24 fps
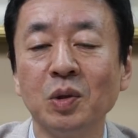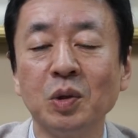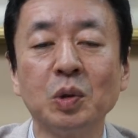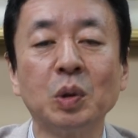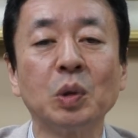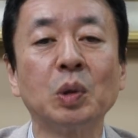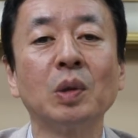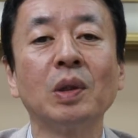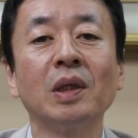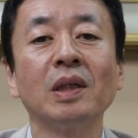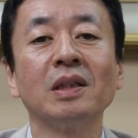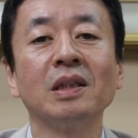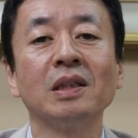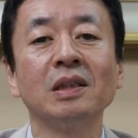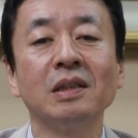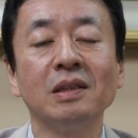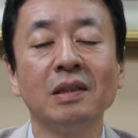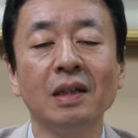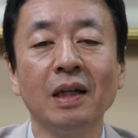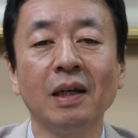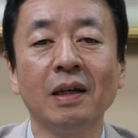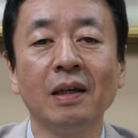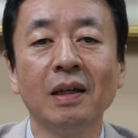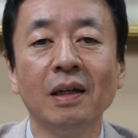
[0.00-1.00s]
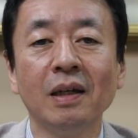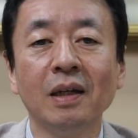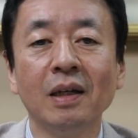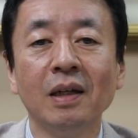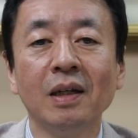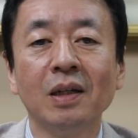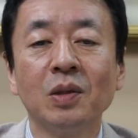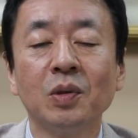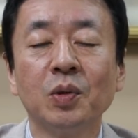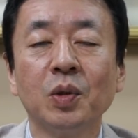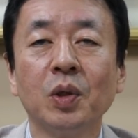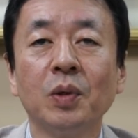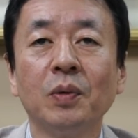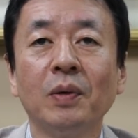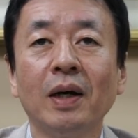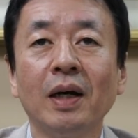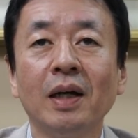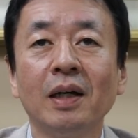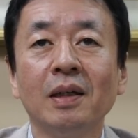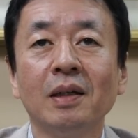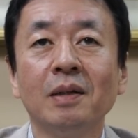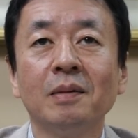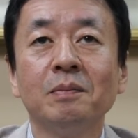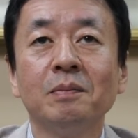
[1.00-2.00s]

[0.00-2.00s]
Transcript: いうことなんですね。それは